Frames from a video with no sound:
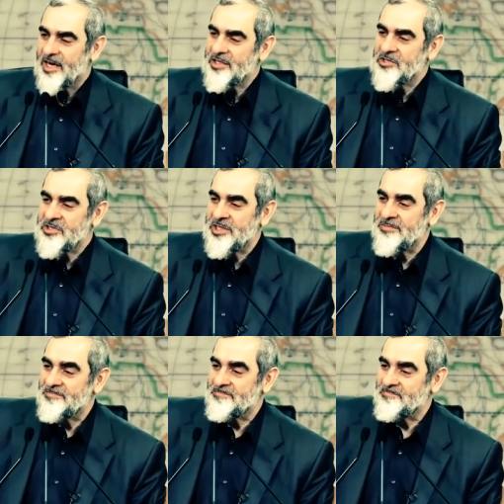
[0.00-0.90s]

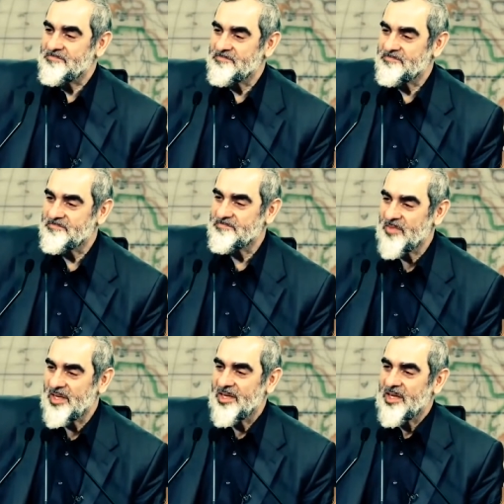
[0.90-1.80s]
Kardeşlerim,
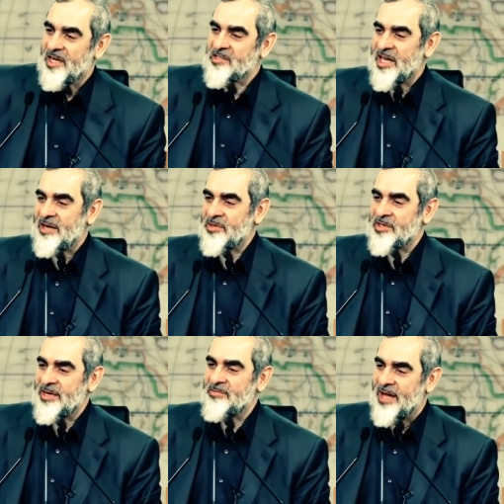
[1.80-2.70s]

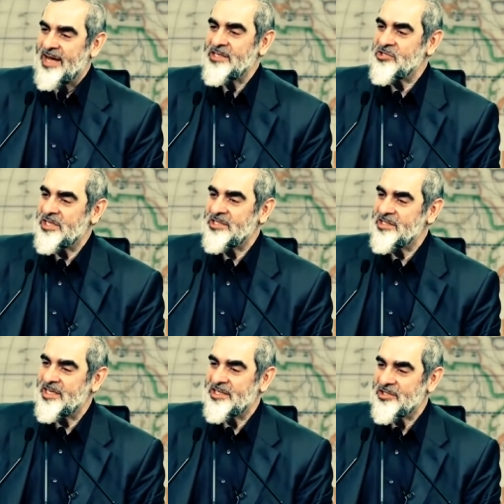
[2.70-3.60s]
ashab-ı kiramla aynı
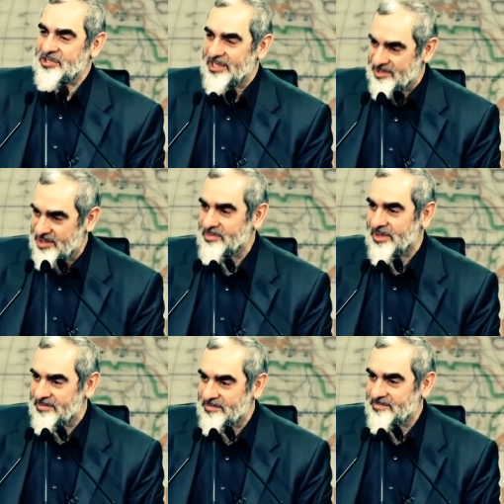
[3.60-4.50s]
cennete gireceğiz
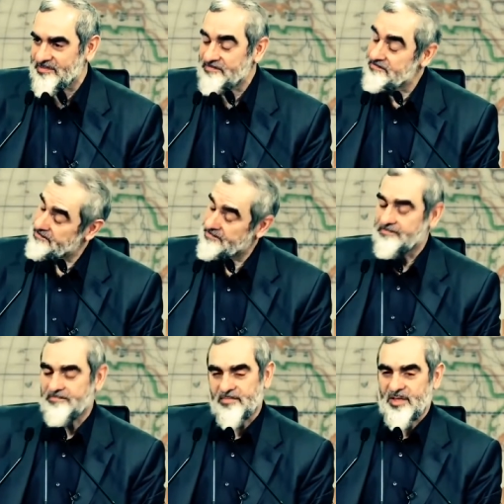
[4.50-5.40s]
değil mi?
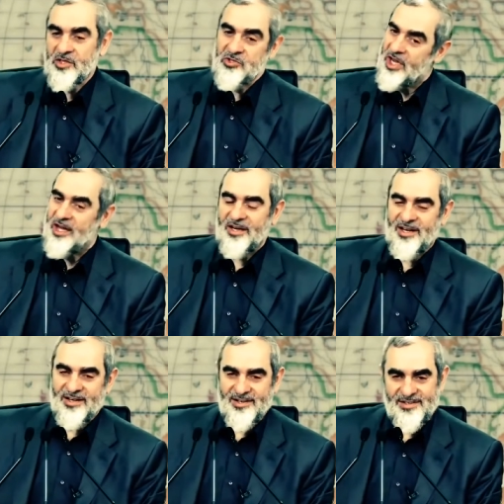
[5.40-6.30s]

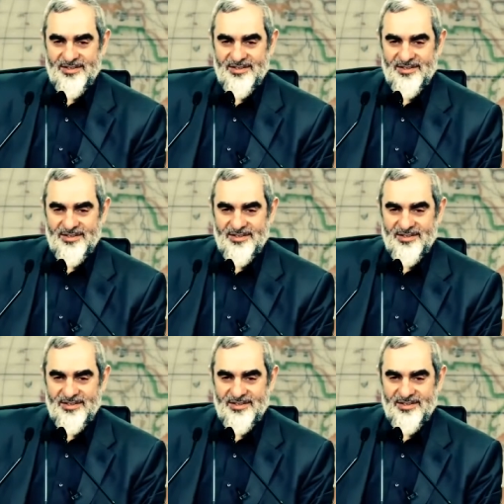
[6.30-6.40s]
İnşallah.